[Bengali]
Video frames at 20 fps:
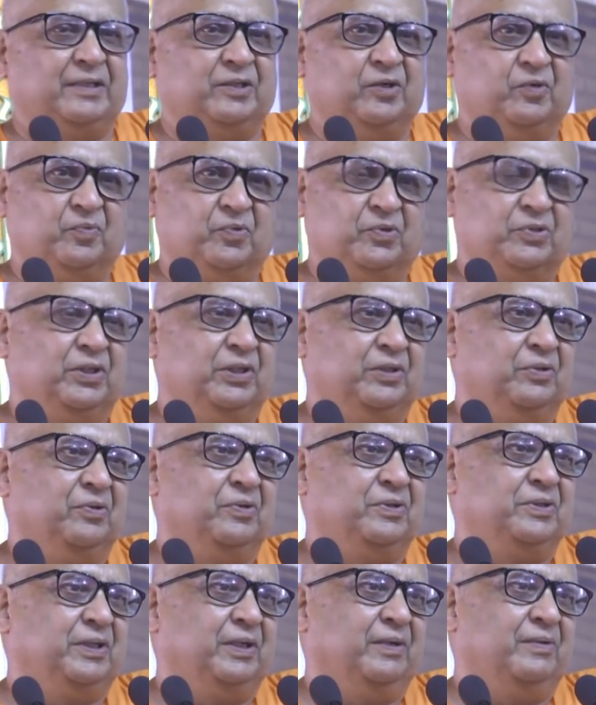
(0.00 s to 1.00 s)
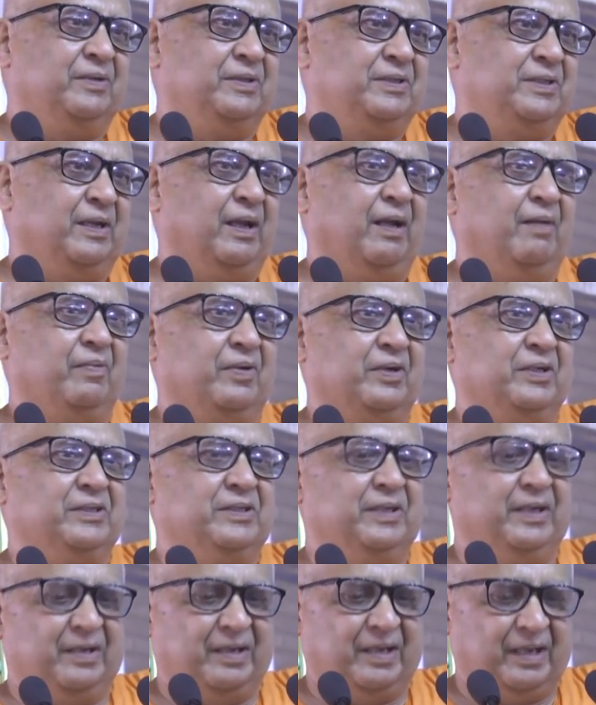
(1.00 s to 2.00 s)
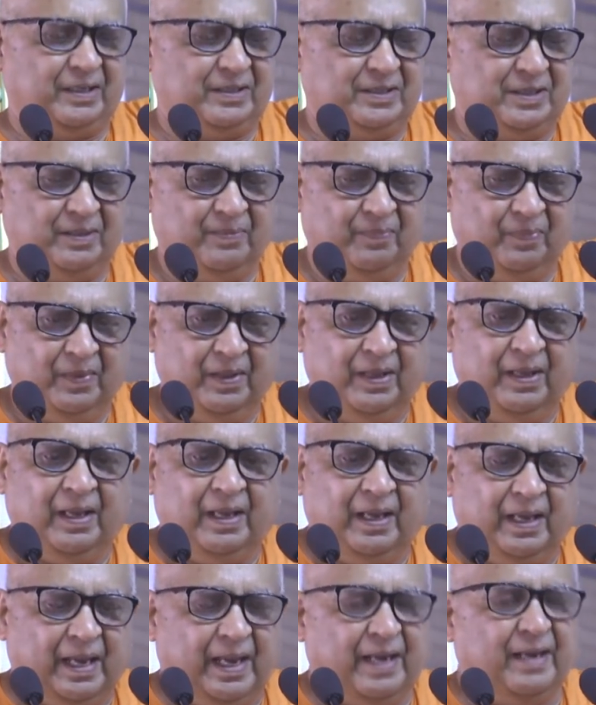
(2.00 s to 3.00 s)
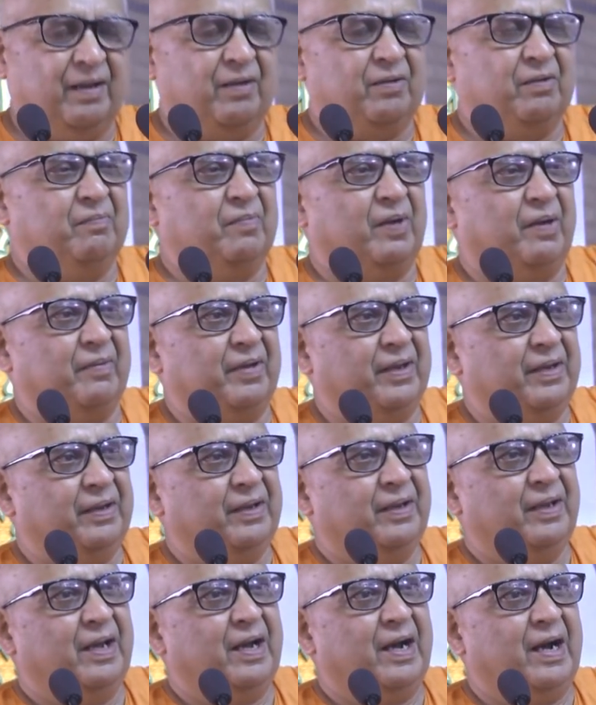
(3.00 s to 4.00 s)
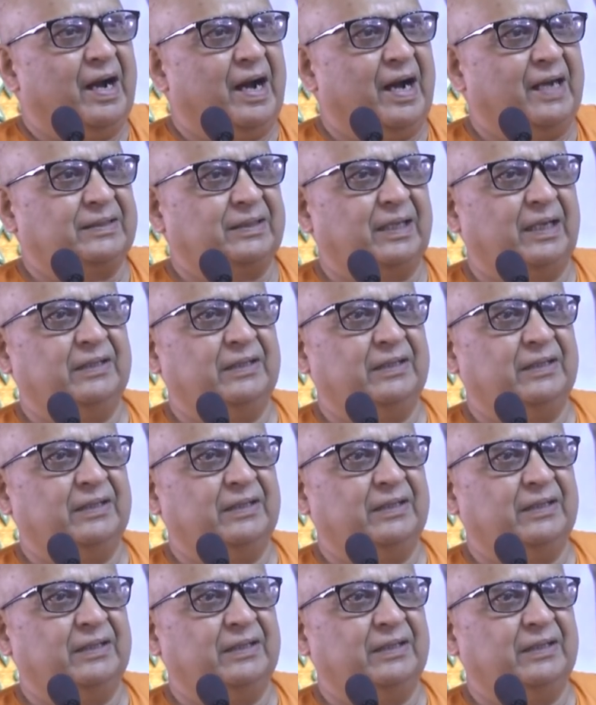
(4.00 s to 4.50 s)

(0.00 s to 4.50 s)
এসে উপস্থিত হচ্ছেন শ্রীরামকৃষ্ণের কাছে এই রকমভাবে আসা